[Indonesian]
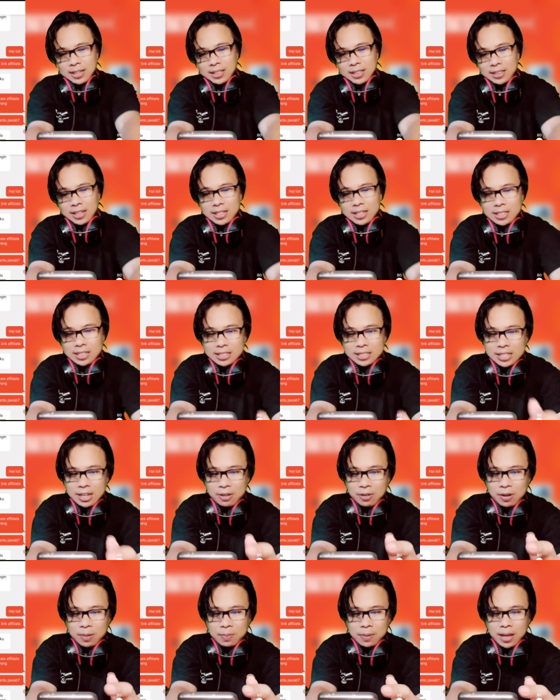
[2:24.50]
jadi
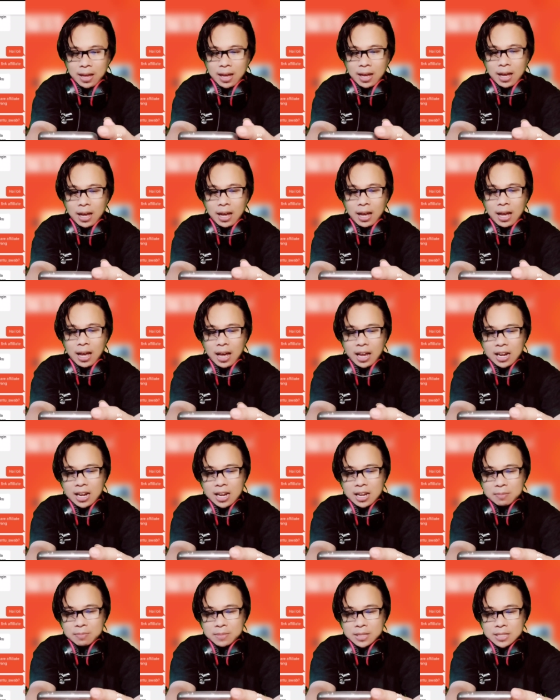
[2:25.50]
dijawablah ada
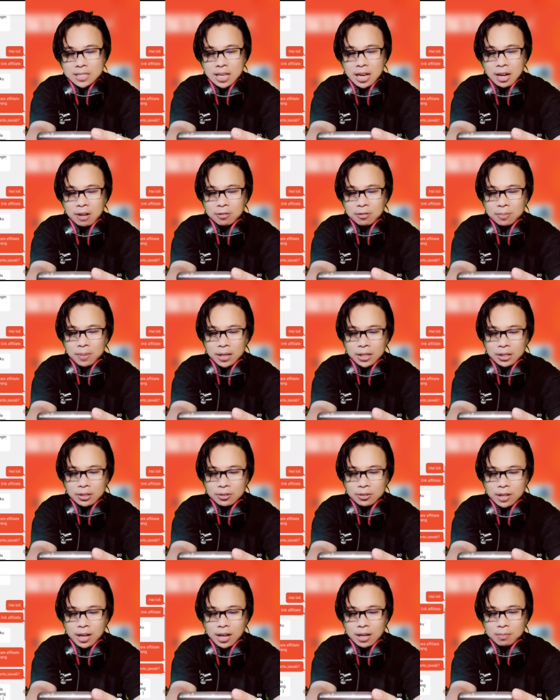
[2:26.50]
yang bisa aku
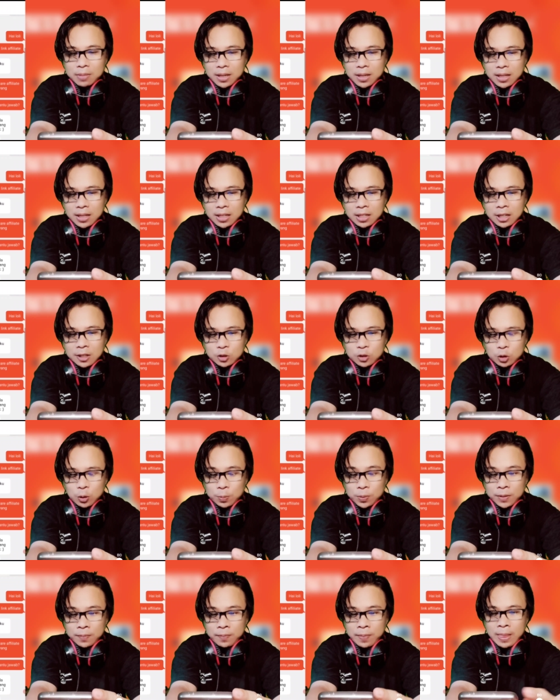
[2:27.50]
bantu kak berkaitan dengan
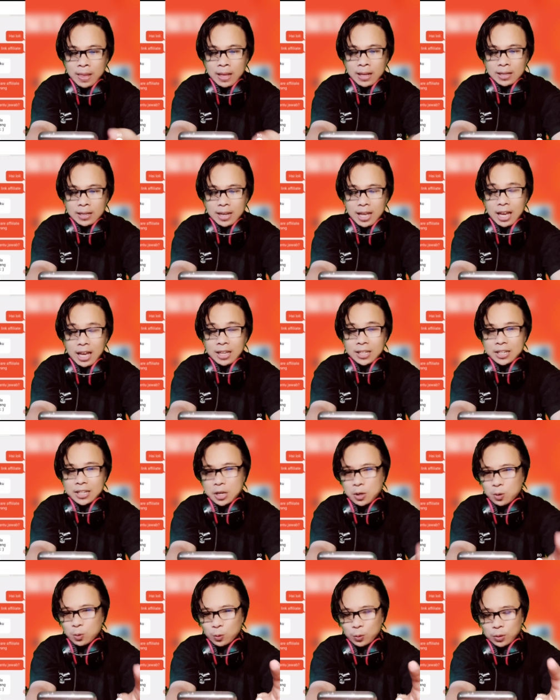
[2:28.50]
Shopee. Nah
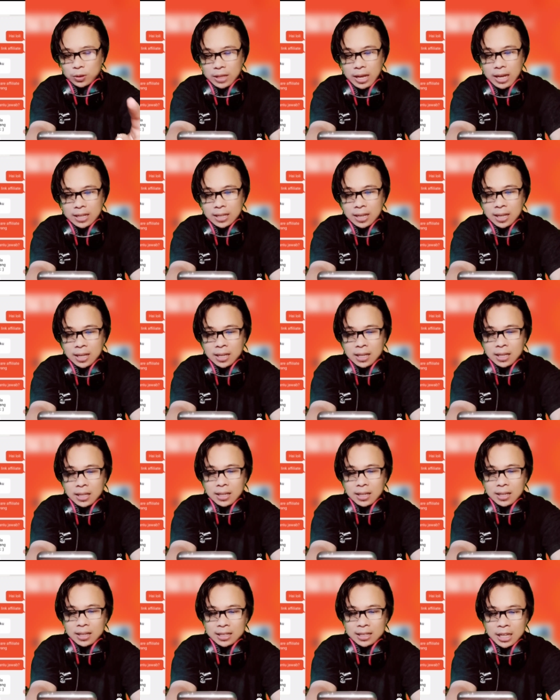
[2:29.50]
ini aku tanya
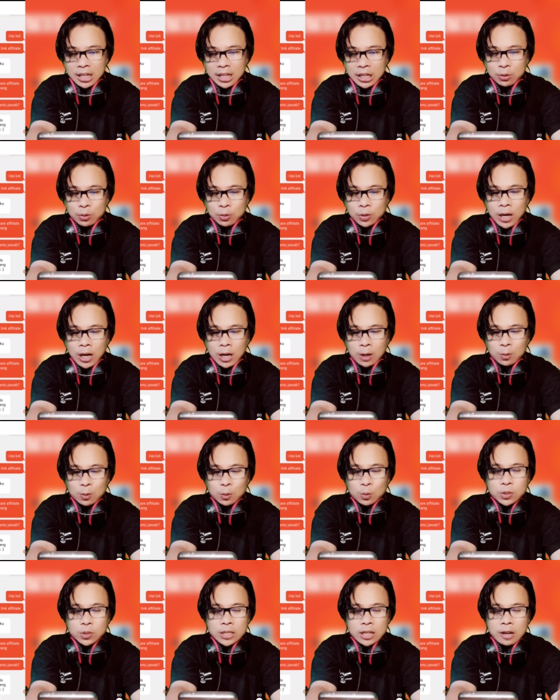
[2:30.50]
link yang digunakan
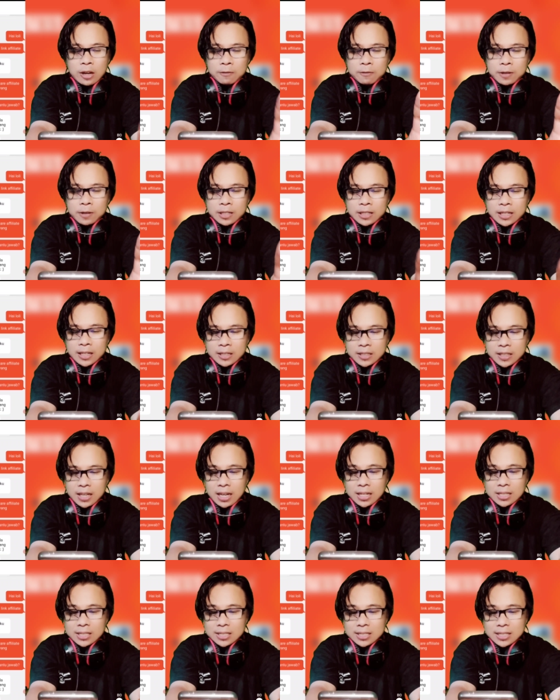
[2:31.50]
untuk share affiliate
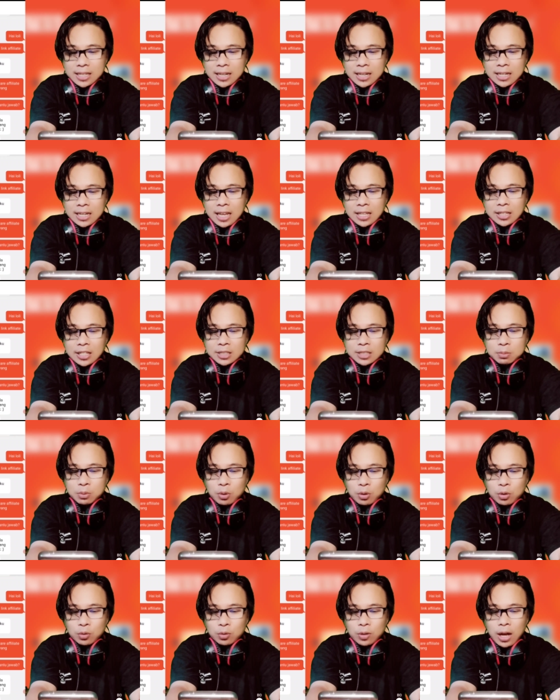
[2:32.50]
yang share di atas
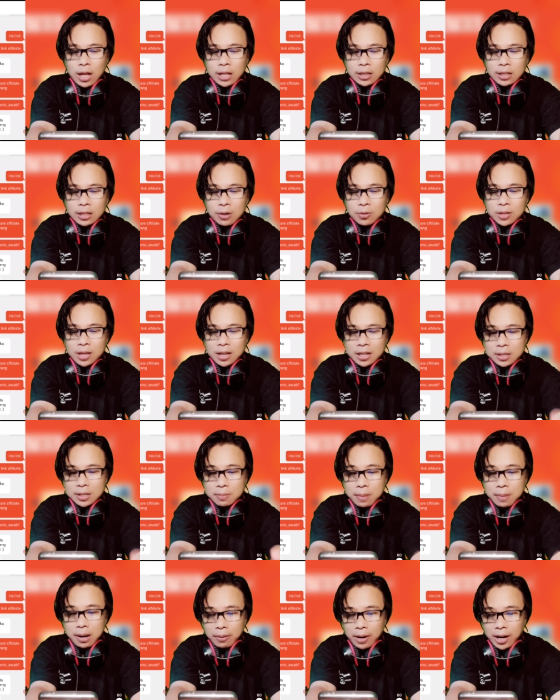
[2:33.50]
produk atau yang di
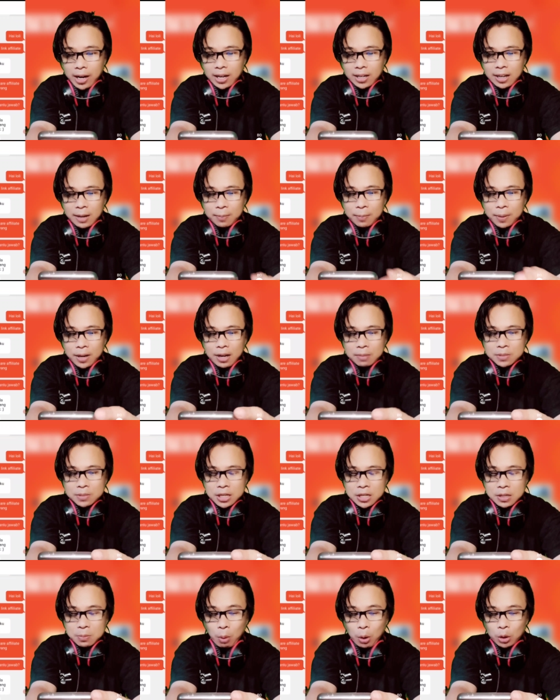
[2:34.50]
bawah. Apakah
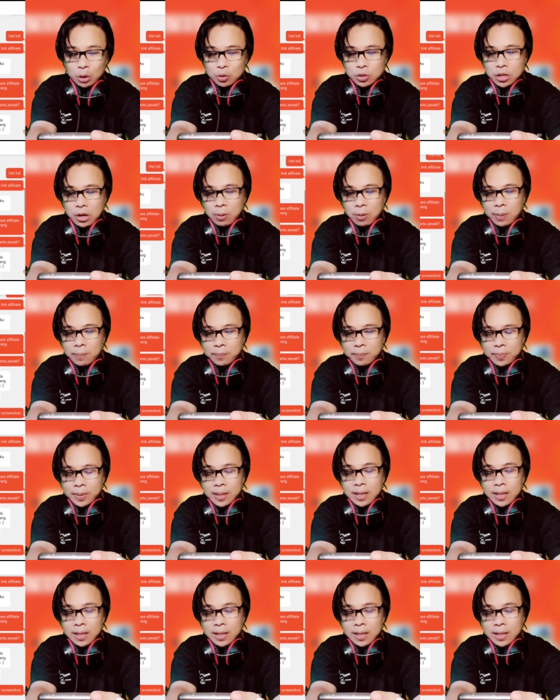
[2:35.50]
bisa dibantu jawab?